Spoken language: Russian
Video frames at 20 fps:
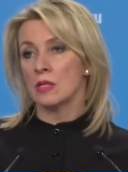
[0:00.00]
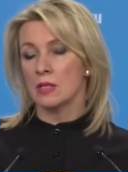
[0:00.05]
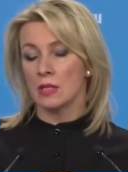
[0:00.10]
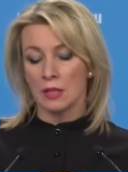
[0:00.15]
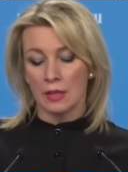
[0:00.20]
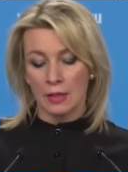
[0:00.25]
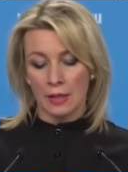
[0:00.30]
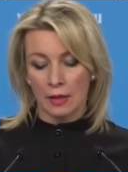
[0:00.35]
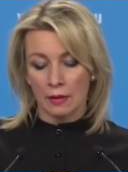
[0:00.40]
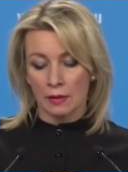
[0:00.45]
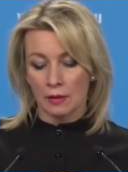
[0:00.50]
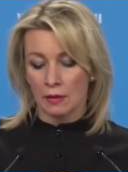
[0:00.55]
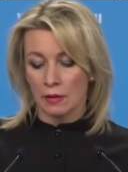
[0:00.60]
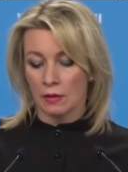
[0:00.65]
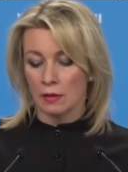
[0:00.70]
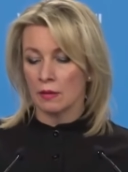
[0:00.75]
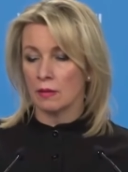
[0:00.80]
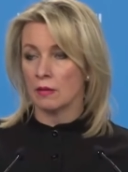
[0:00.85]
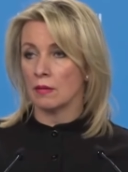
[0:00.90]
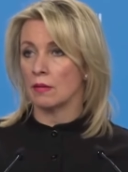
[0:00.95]

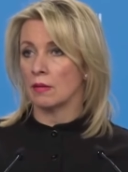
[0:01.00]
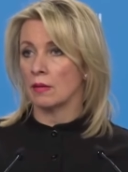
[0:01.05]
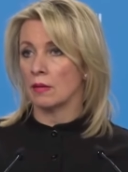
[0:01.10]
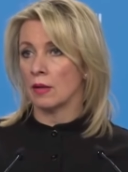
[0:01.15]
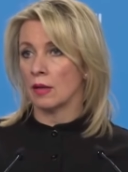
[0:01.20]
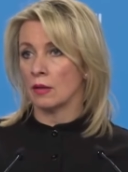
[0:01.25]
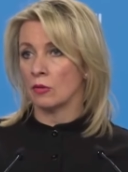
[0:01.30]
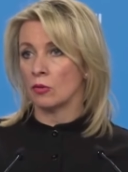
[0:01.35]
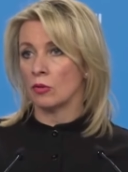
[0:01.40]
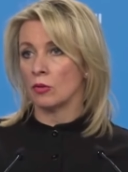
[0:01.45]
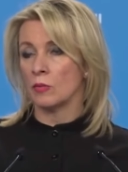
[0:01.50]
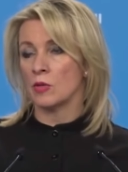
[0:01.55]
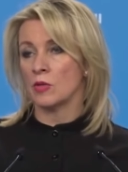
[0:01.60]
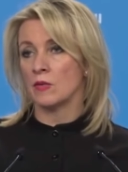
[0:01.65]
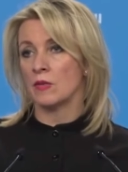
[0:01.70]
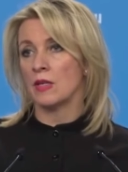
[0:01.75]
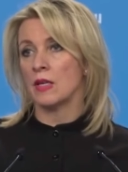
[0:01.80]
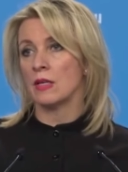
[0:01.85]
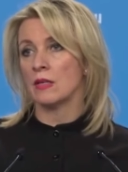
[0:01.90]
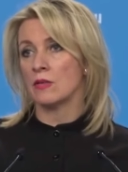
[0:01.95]
цитаты, которые бы
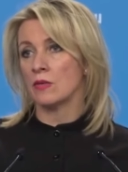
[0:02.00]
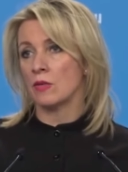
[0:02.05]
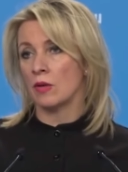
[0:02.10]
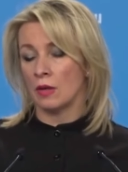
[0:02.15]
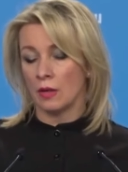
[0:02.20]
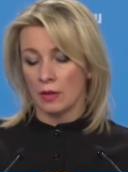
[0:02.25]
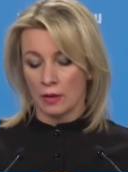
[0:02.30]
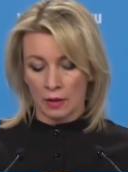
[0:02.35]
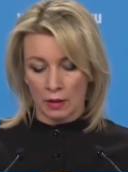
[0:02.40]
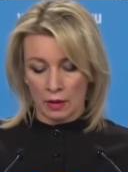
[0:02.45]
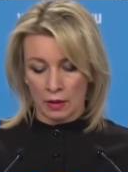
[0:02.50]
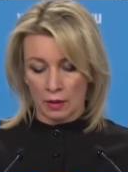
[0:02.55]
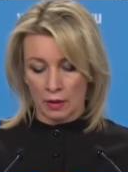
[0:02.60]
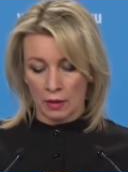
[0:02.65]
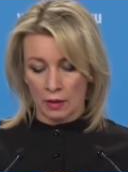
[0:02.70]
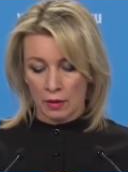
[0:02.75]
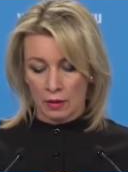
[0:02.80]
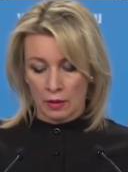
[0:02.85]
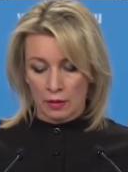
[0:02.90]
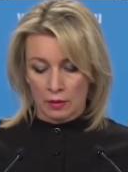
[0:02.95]
свидетельствовали о,